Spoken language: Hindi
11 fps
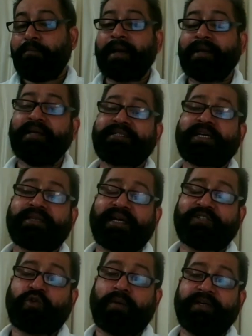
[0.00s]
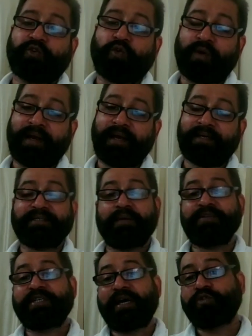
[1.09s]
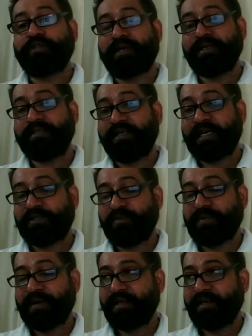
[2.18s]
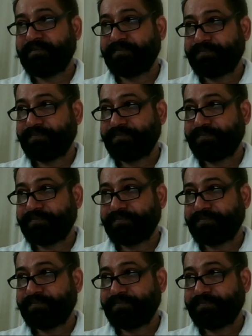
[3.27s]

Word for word: भरनी नक्षत्र के स्वामी शुक्र है इसके विचारों चरण इसी राशि में पड़ते हैं